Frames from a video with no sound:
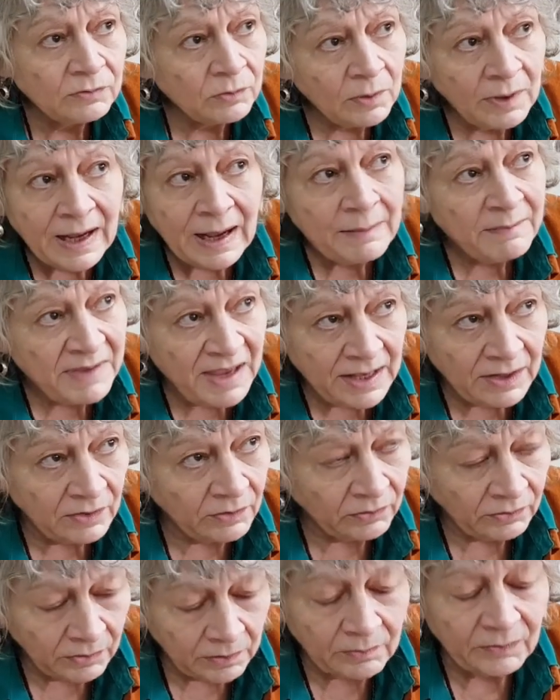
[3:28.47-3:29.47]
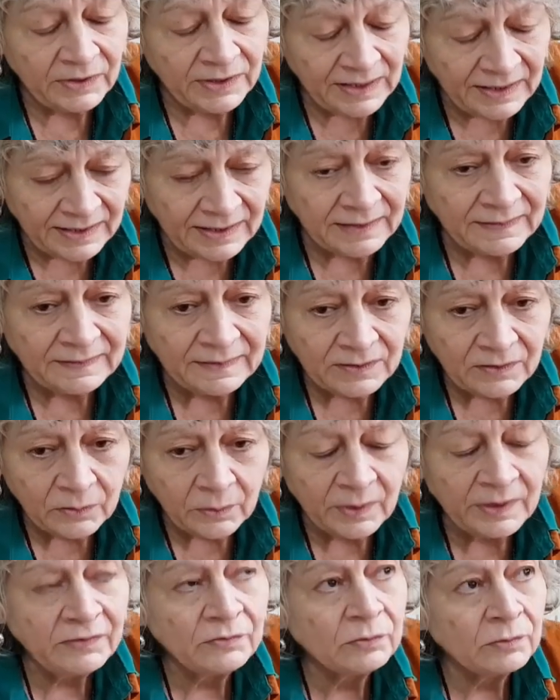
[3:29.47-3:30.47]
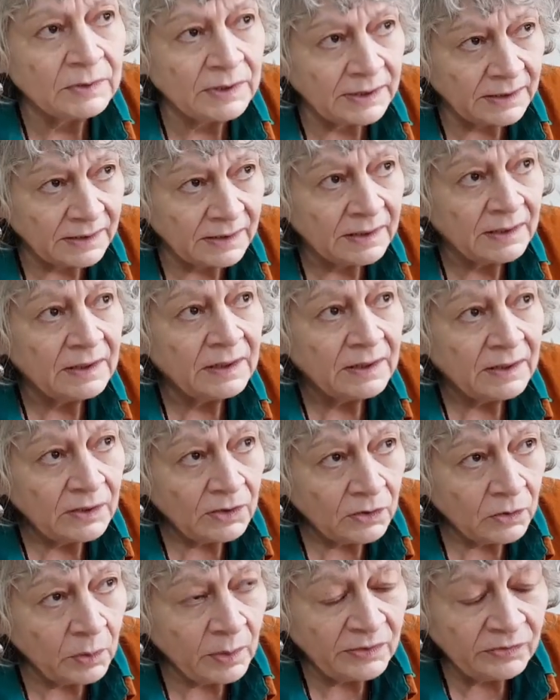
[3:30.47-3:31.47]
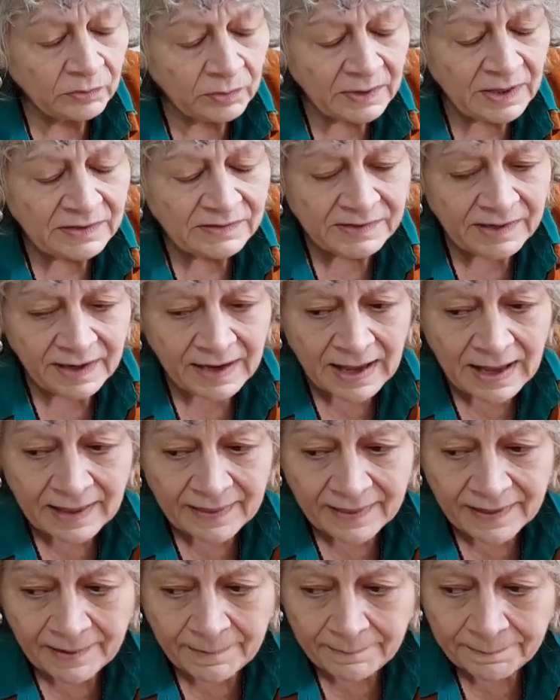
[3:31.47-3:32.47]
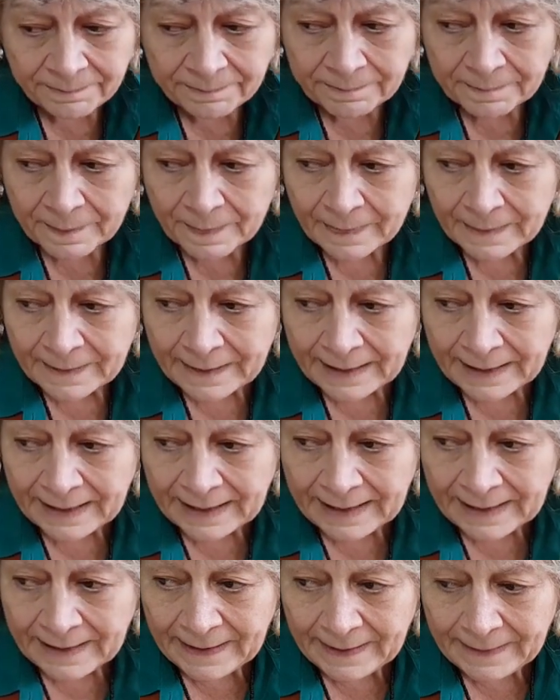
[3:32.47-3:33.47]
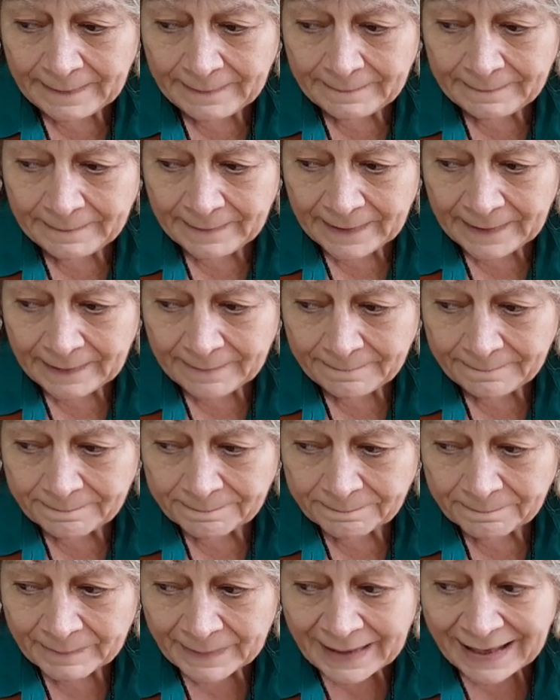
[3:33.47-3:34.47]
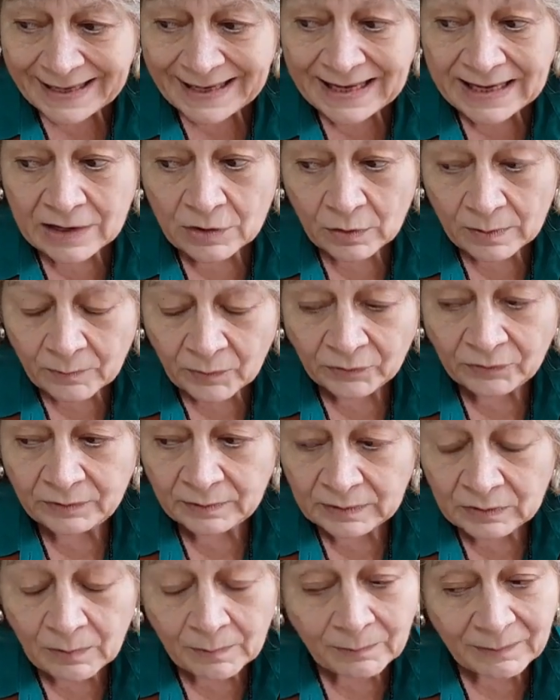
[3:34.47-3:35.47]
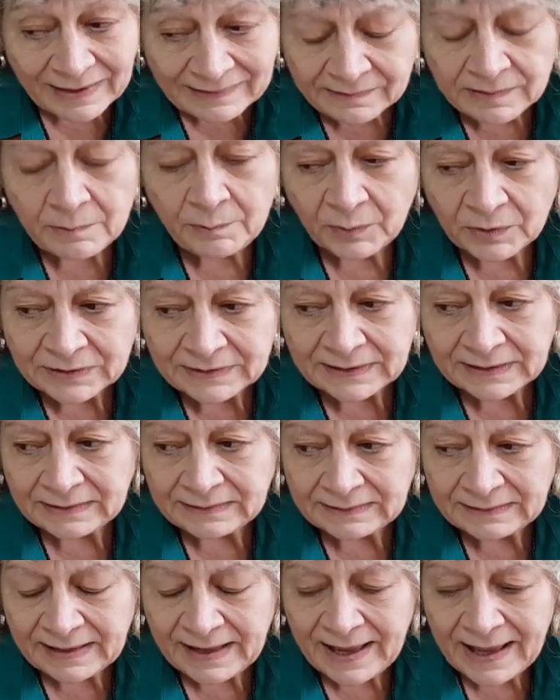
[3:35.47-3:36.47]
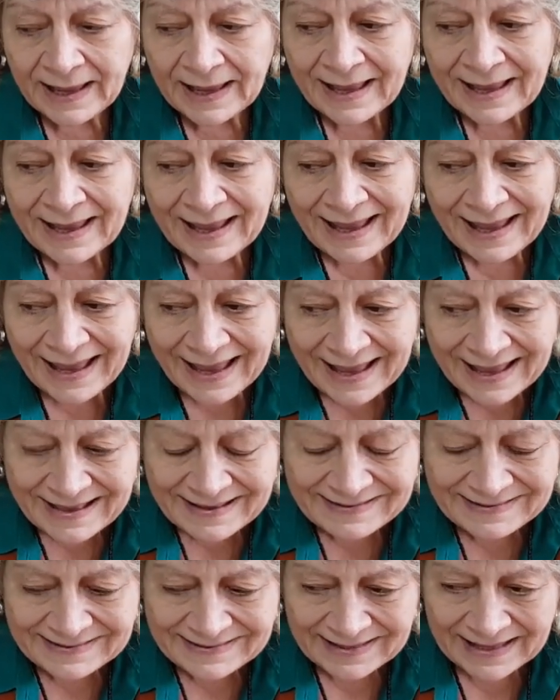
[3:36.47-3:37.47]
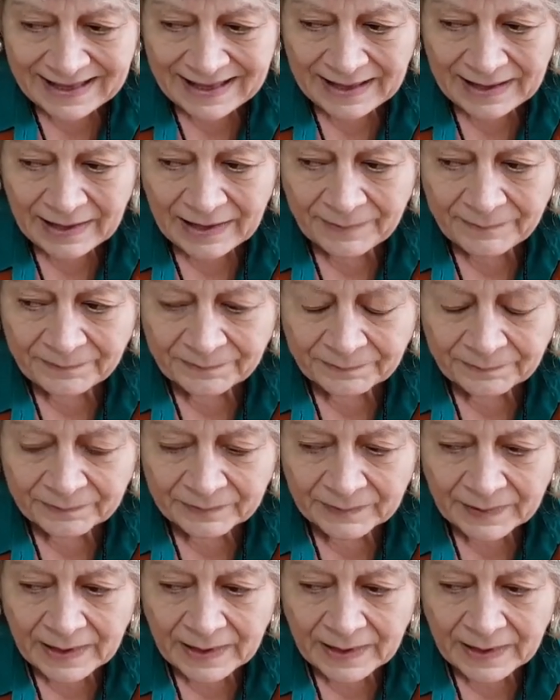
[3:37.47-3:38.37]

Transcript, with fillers: es un camino, como dije antes, no es una, no es una llegada. Eh, em, y lo, más importante es em,